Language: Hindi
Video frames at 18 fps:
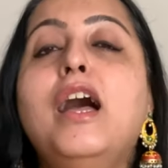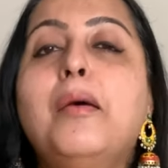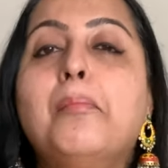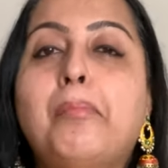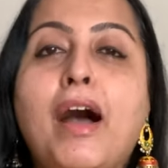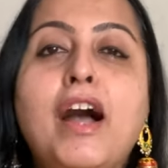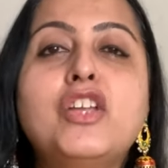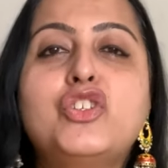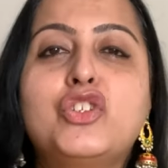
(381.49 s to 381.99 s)

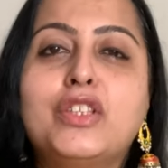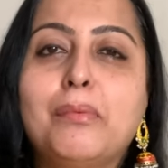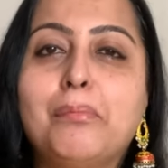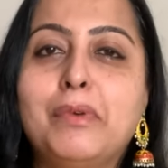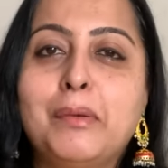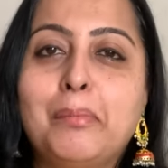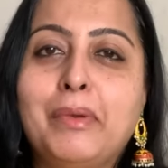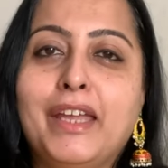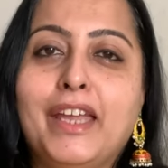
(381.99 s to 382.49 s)
पाँच
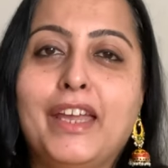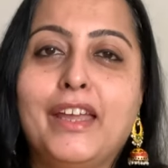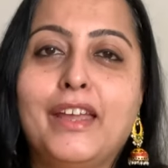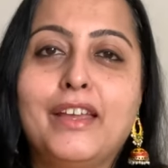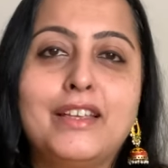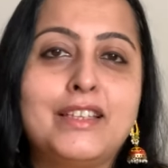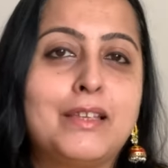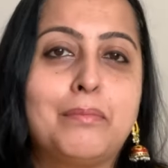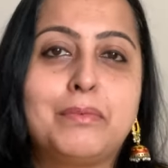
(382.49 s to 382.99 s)
नंबर पे
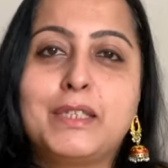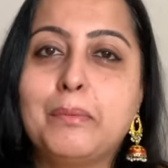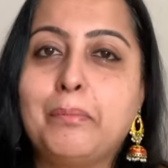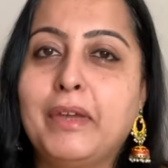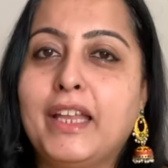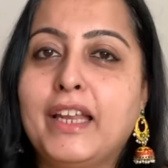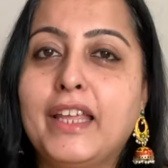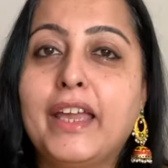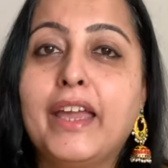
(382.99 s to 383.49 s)
हैं सबसे
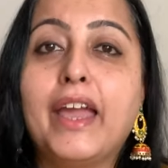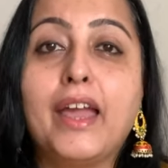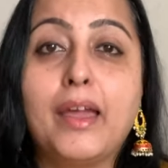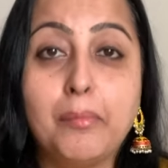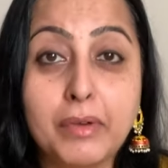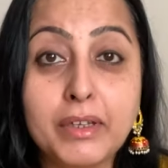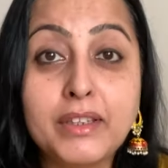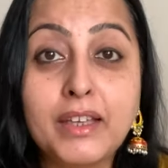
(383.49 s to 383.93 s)
पहले अहमद